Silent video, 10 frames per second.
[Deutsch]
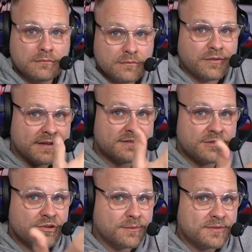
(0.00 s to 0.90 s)
weiß
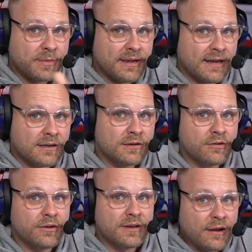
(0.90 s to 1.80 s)
nicht, ob es bei anderen
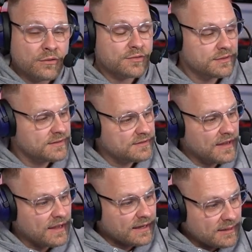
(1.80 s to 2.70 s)
Leuten auch so ist,
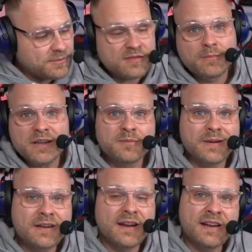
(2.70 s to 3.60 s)
gibt es manchmal
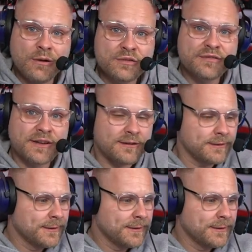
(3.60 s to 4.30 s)
kleine Ausfälle.